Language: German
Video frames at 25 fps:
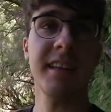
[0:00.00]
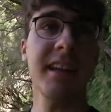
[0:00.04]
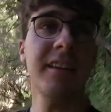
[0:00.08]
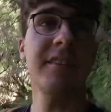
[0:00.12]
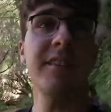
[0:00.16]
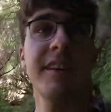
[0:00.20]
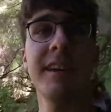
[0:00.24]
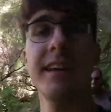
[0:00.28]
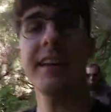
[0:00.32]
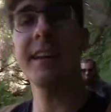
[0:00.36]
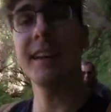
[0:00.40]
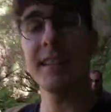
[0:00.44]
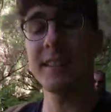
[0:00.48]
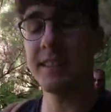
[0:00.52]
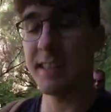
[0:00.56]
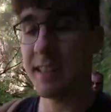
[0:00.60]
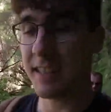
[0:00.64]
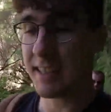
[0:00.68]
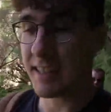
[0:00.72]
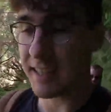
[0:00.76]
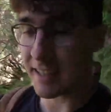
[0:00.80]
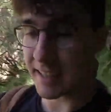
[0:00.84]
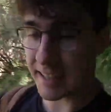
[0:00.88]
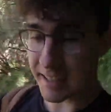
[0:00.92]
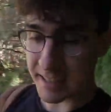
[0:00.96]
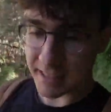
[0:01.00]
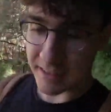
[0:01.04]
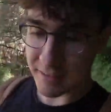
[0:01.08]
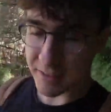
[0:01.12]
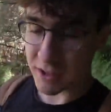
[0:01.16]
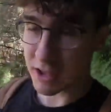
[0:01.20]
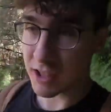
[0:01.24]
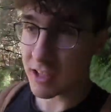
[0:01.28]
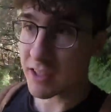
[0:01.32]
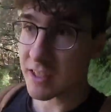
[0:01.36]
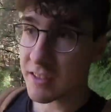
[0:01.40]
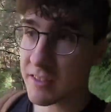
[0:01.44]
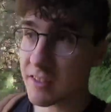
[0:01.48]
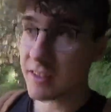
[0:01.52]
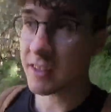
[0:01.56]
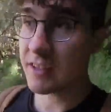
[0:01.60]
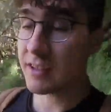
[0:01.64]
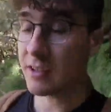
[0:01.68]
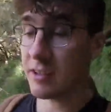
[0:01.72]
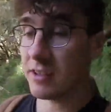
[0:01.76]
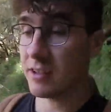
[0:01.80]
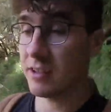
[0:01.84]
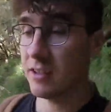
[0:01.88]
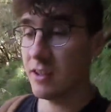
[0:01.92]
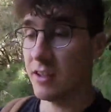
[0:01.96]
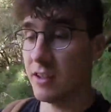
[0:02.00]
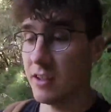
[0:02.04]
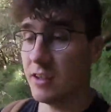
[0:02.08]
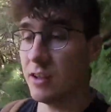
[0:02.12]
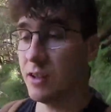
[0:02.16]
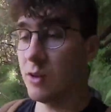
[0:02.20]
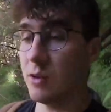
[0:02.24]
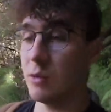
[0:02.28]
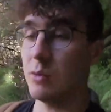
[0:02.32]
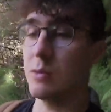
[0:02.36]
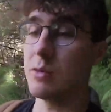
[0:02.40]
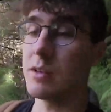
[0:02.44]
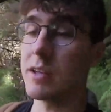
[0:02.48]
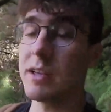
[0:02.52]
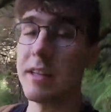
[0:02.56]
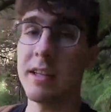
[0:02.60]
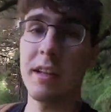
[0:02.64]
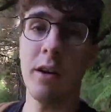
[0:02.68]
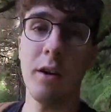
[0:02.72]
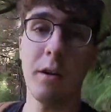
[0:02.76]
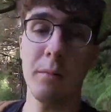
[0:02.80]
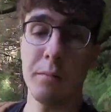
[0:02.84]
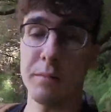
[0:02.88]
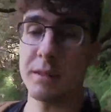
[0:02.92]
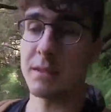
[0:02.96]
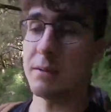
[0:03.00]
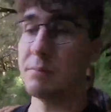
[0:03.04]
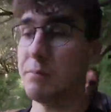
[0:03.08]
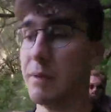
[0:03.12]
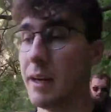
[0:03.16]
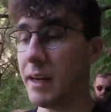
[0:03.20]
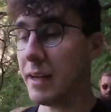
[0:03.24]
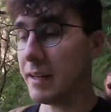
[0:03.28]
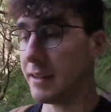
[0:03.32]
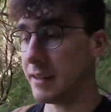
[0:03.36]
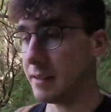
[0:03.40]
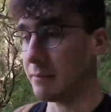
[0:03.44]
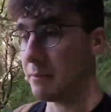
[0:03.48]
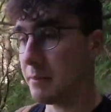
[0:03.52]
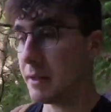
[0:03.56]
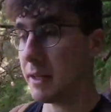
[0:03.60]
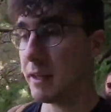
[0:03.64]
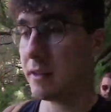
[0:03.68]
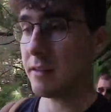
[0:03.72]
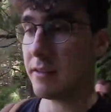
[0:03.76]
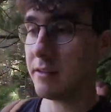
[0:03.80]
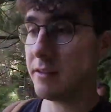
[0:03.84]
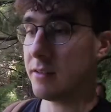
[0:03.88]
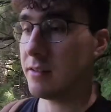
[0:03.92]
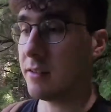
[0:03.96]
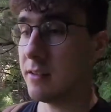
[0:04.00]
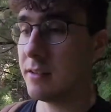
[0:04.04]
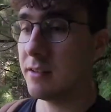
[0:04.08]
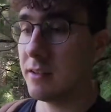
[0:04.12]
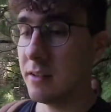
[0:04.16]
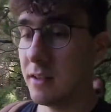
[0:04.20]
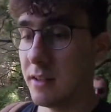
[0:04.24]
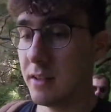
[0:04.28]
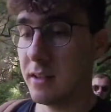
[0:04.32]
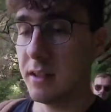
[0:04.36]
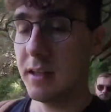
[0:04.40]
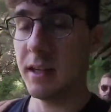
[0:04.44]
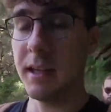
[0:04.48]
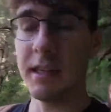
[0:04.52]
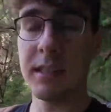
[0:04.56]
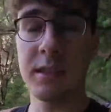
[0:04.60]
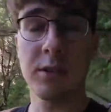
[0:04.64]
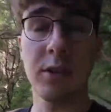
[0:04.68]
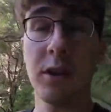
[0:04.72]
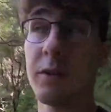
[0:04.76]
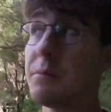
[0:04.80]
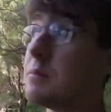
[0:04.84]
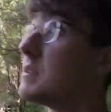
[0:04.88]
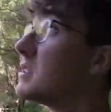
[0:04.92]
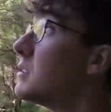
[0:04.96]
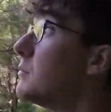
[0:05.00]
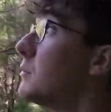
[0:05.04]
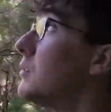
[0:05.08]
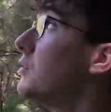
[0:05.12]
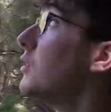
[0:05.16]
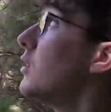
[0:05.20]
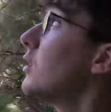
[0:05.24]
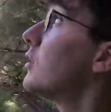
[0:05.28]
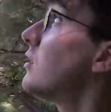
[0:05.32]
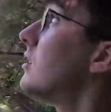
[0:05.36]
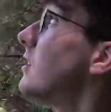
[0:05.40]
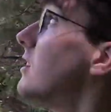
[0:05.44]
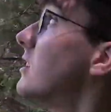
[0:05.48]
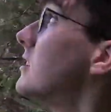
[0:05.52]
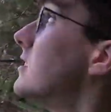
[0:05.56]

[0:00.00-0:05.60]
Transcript: Ja, wir gehen jetzt nach Cayeta wahrscheinlich weiter und gehen dann auch ein bisschen baden im Meer. Es ist heute ein bisschen bewölkter